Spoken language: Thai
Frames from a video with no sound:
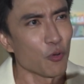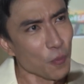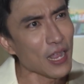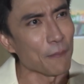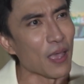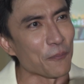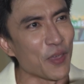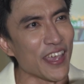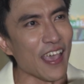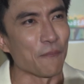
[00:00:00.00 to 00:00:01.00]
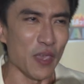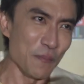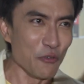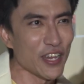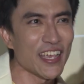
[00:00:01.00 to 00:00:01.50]
พู่มกับแบบพี่อ่ะพี่
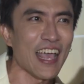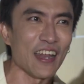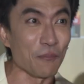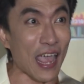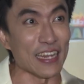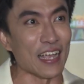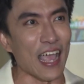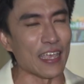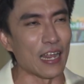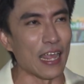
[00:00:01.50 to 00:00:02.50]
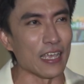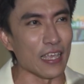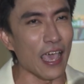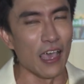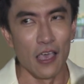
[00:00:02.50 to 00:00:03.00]
มีวิธีการทำงานยังไงอะไรอย่าง
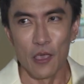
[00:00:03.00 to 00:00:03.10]
เงี้ย